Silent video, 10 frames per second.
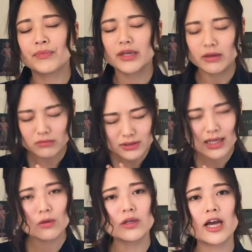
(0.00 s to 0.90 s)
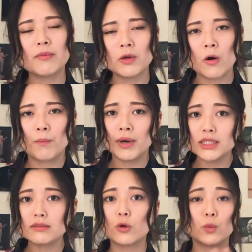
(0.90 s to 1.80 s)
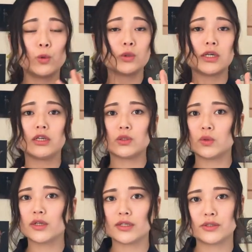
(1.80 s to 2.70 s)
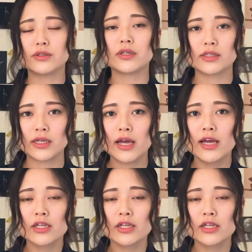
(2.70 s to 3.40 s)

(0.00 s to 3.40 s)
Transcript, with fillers: いろんなお悩みをまずはお坊さんに相談するんですね